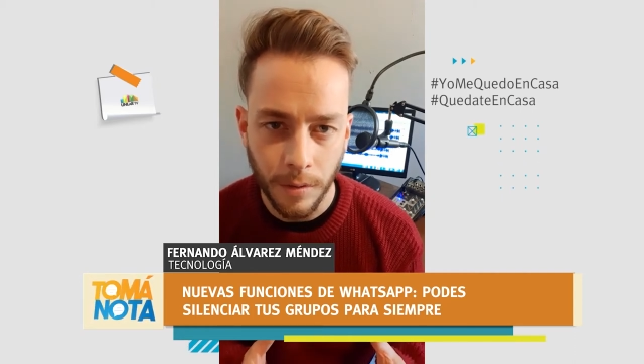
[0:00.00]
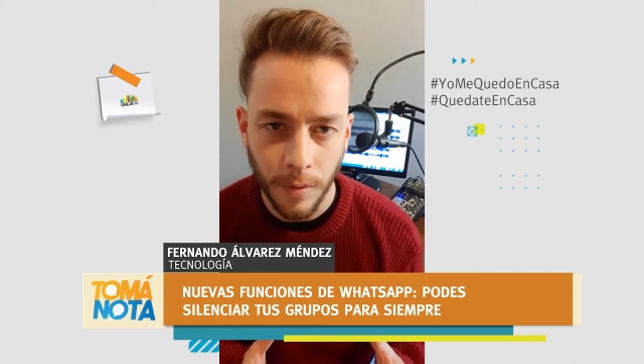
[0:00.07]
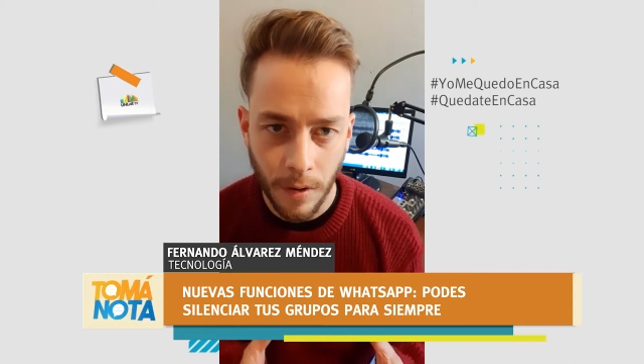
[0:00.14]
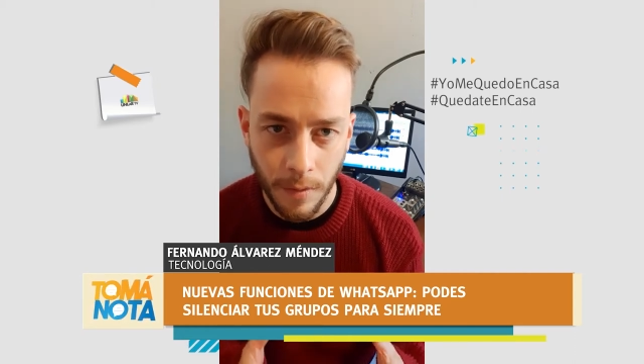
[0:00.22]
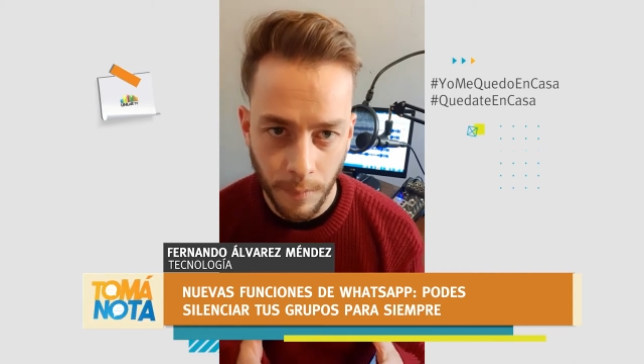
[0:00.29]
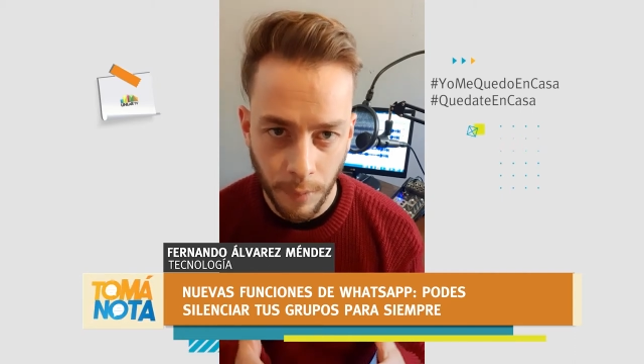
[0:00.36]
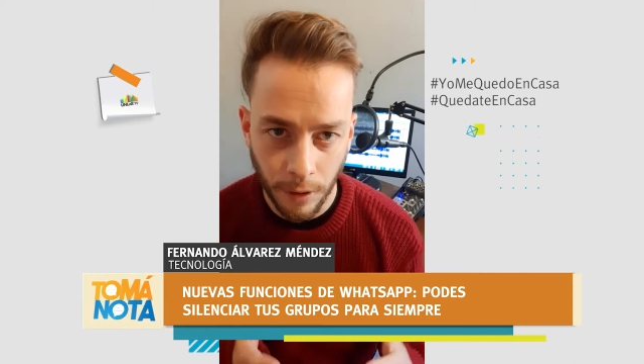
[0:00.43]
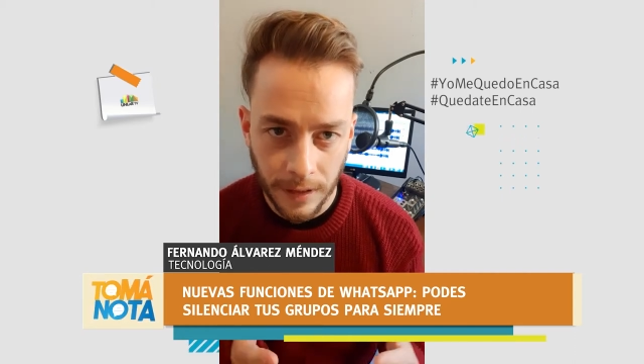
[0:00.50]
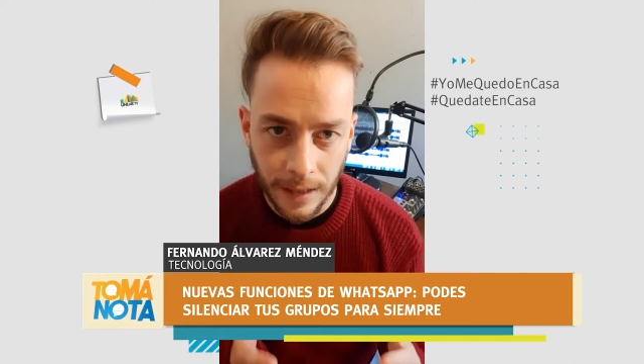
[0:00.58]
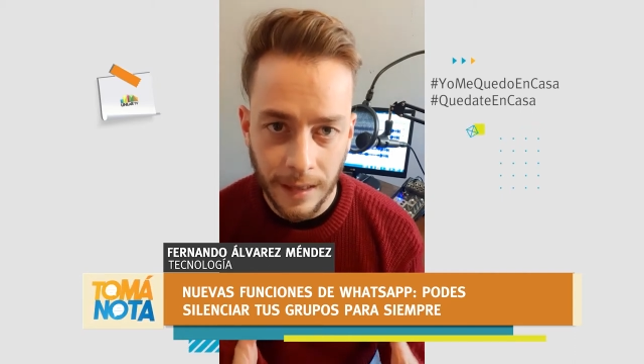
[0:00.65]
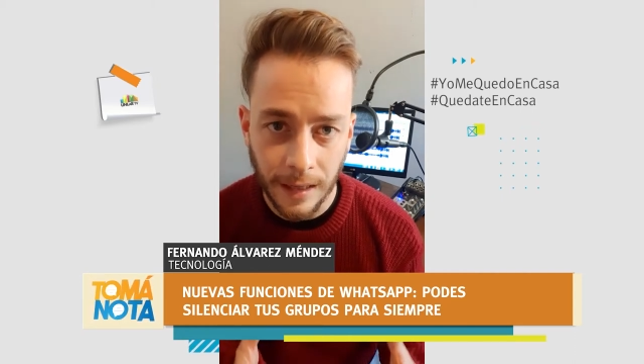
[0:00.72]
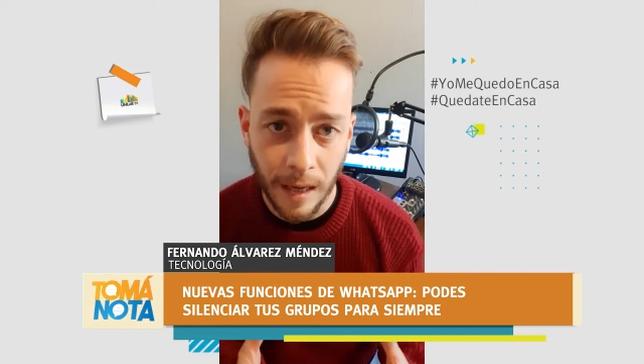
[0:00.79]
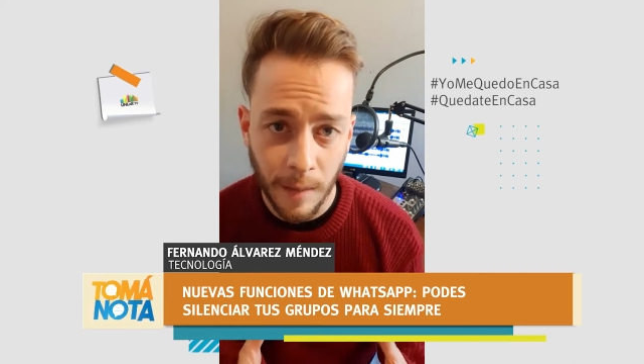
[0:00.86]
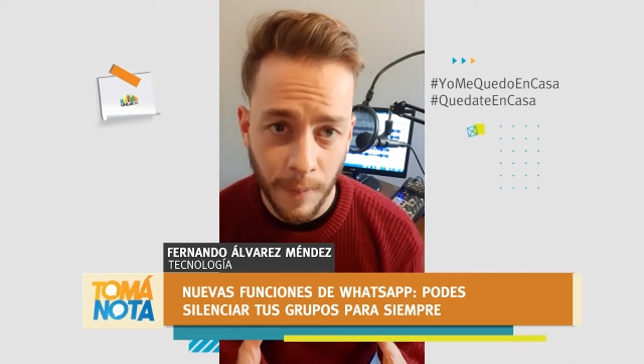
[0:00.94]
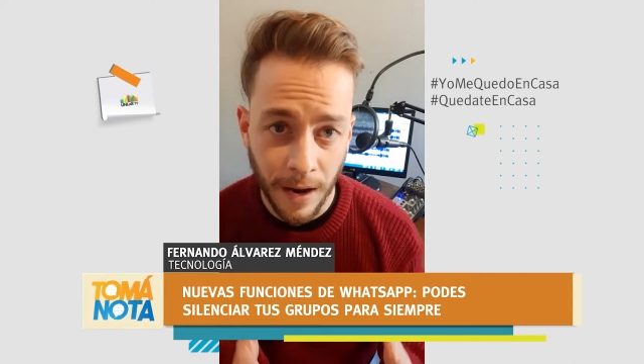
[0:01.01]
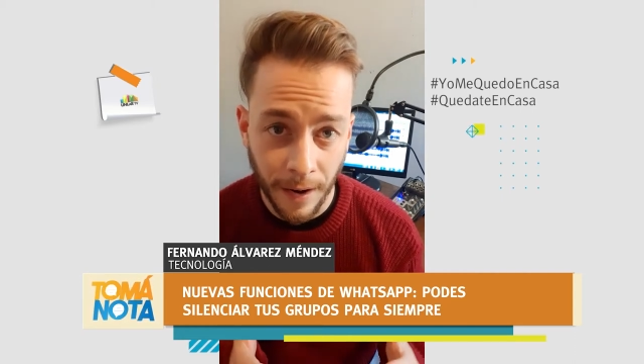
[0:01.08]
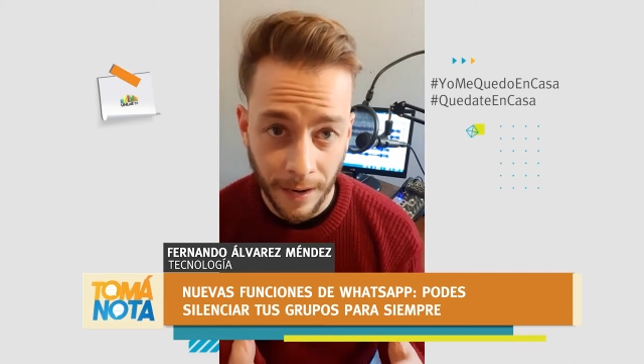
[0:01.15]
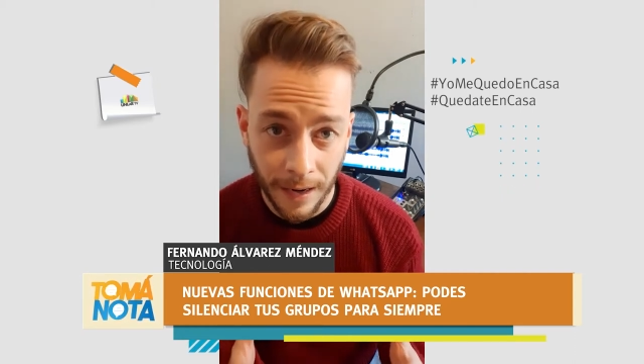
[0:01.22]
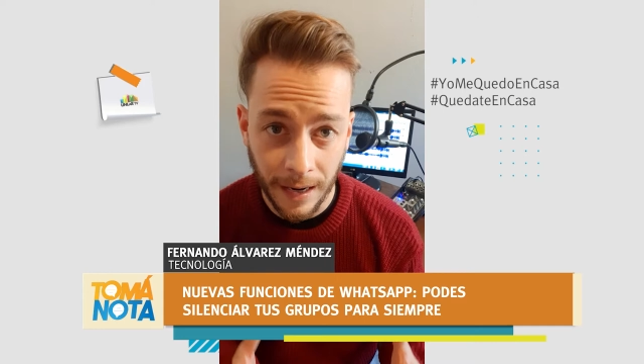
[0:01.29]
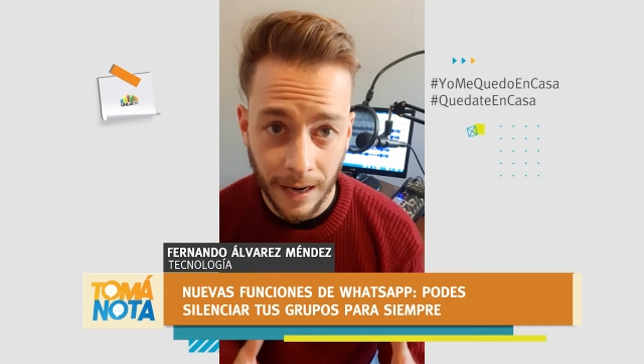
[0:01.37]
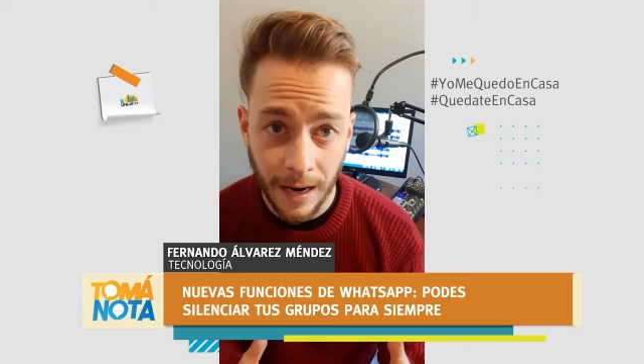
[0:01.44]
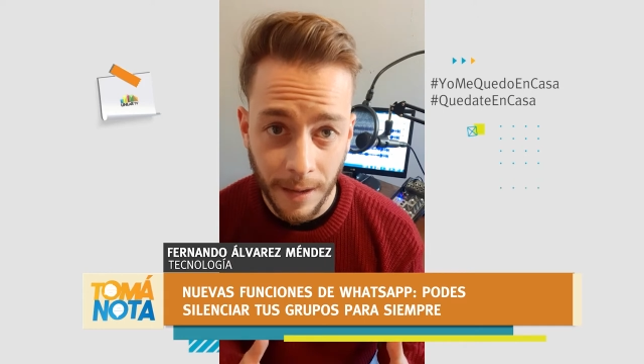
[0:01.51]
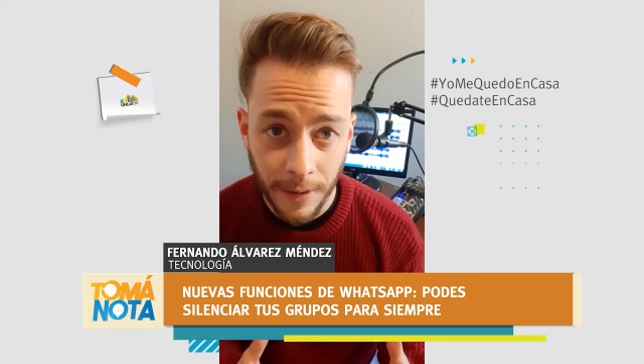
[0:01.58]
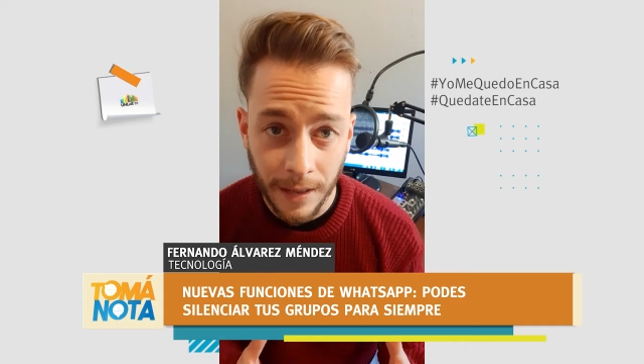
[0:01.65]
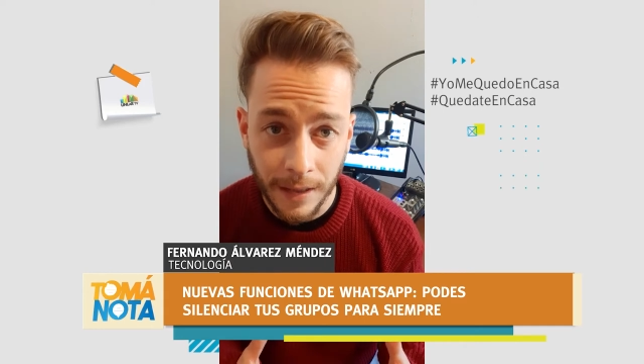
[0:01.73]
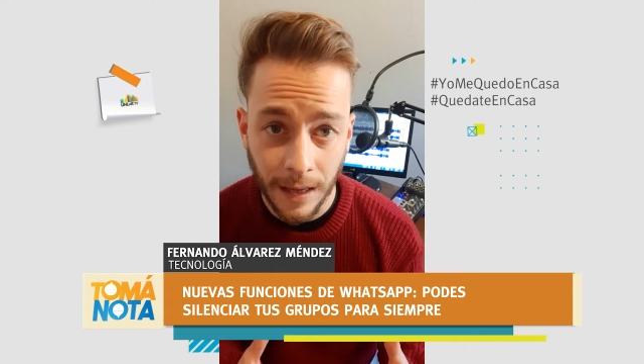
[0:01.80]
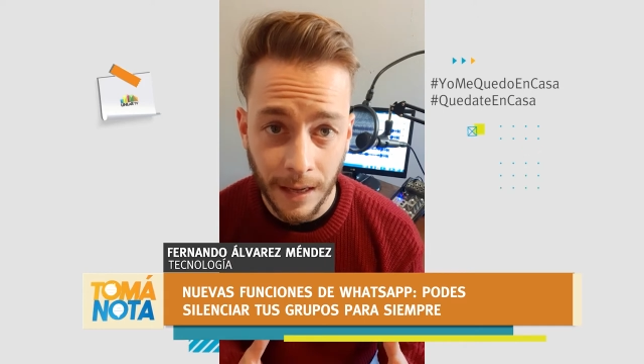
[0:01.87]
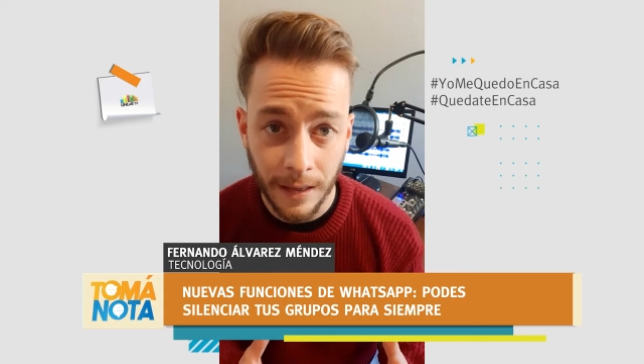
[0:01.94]
sobre lo importante que es para relajar la
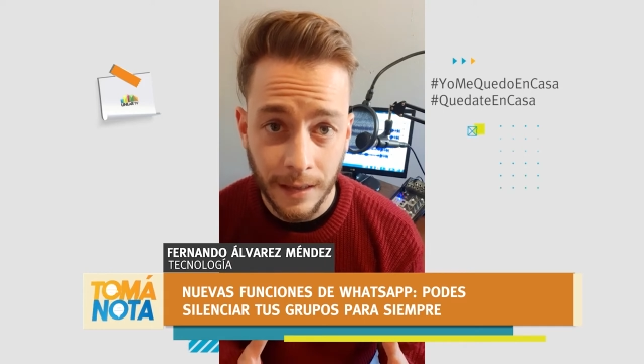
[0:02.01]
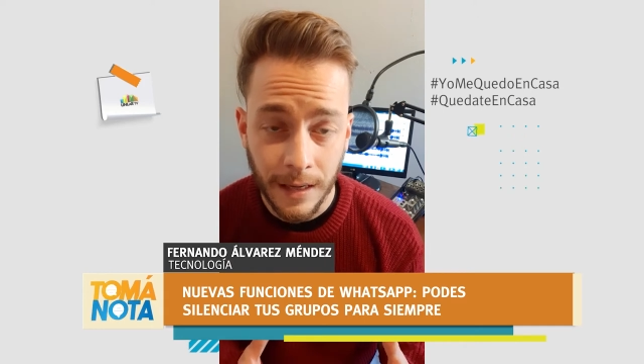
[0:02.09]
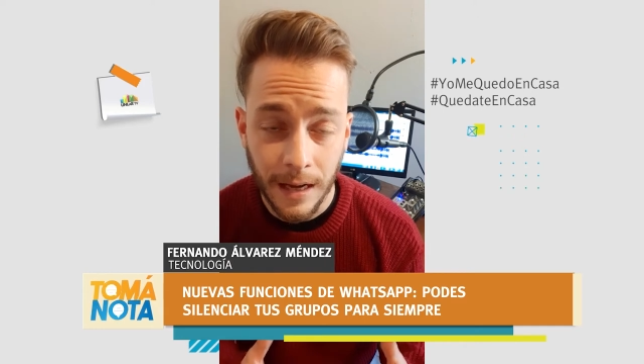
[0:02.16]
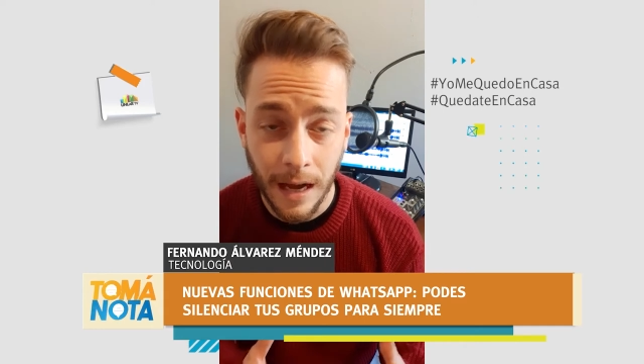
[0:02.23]
vista,